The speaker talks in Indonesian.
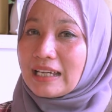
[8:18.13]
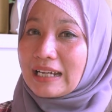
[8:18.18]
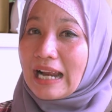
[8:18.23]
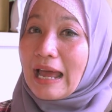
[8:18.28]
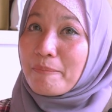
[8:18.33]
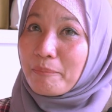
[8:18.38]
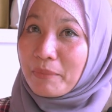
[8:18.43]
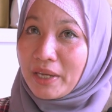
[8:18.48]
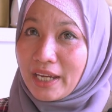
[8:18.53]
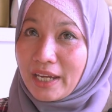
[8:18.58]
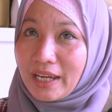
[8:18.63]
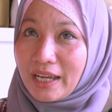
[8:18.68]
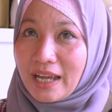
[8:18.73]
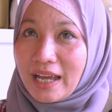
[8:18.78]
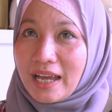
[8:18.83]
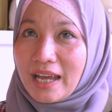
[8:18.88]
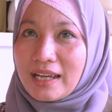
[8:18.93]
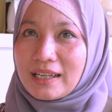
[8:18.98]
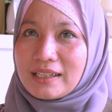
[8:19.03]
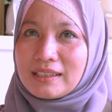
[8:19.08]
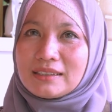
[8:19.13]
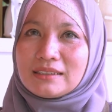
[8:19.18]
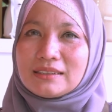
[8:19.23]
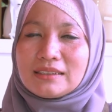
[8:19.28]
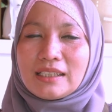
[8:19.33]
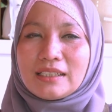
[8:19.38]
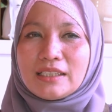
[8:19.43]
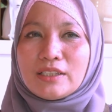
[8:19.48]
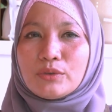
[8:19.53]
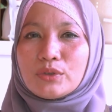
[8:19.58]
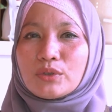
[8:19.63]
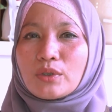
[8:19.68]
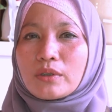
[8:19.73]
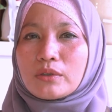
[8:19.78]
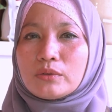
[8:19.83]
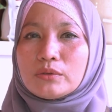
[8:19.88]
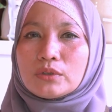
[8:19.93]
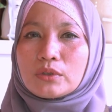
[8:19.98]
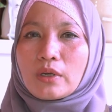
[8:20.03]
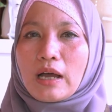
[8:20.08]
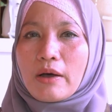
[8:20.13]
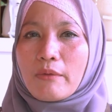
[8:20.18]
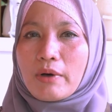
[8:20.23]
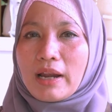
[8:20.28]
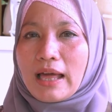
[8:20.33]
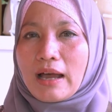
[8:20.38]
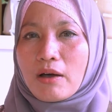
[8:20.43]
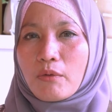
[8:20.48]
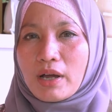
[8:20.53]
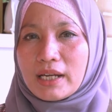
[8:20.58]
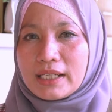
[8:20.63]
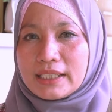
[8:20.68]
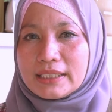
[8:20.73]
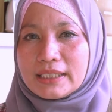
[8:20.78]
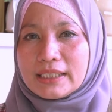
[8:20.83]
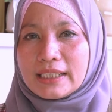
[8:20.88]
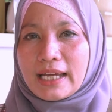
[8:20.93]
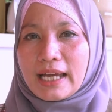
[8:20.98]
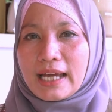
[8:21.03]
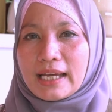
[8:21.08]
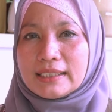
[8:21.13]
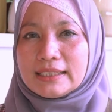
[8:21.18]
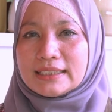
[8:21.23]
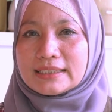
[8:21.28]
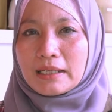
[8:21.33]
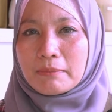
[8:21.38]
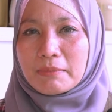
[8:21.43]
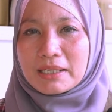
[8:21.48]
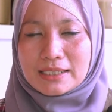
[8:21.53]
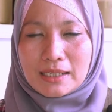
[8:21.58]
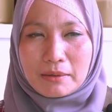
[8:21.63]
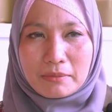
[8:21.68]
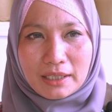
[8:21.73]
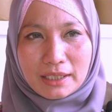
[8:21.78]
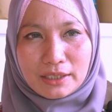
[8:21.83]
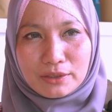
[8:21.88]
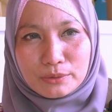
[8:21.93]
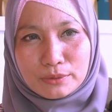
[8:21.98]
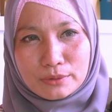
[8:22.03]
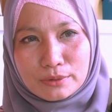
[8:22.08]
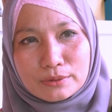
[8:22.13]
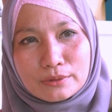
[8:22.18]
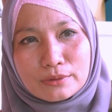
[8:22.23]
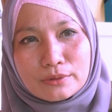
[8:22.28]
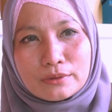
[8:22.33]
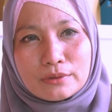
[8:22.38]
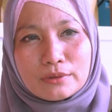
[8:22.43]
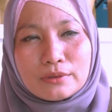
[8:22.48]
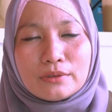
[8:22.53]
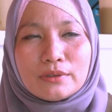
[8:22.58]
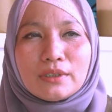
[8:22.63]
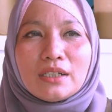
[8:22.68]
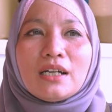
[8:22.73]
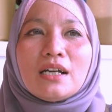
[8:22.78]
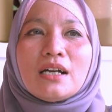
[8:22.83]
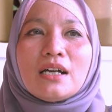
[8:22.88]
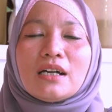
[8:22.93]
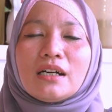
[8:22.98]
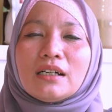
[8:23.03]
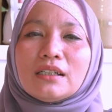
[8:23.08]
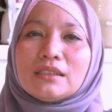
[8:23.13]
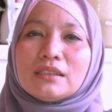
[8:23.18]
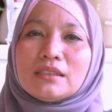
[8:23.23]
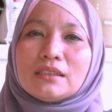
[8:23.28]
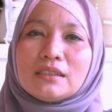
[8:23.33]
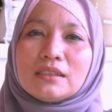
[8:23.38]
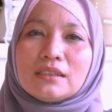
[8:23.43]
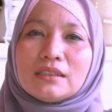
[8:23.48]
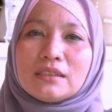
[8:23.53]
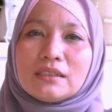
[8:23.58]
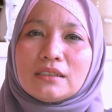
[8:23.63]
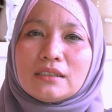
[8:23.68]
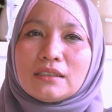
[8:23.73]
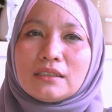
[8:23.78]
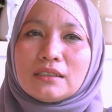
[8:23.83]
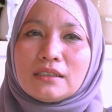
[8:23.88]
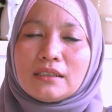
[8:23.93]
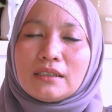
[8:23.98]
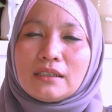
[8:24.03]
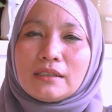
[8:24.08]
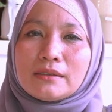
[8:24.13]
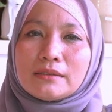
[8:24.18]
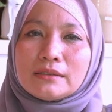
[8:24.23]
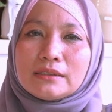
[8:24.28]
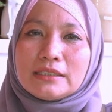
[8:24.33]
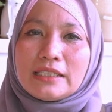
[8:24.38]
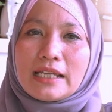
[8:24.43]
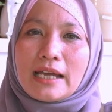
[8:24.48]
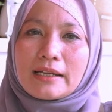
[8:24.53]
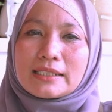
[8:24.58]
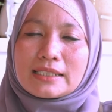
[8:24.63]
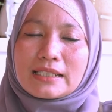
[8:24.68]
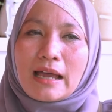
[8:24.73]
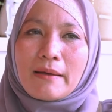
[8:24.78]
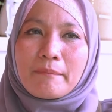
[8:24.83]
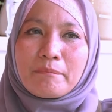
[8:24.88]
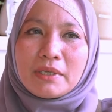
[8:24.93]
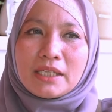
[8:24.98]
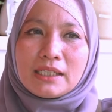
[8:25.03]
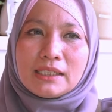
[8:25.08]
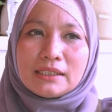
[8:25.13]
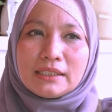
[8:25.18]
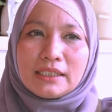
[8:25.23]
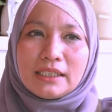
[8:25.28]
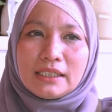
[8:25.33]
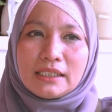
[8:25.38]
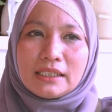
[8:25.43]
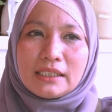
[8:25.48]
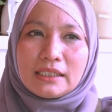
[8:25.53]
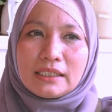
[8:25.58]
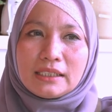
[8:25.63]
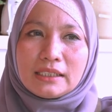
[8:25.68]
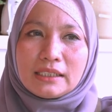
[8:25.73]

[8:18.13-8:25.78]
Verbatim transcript: rame ya jadi untuk untuk awal-awal ini ya disabar-sabarin dulu uh, ya sambil di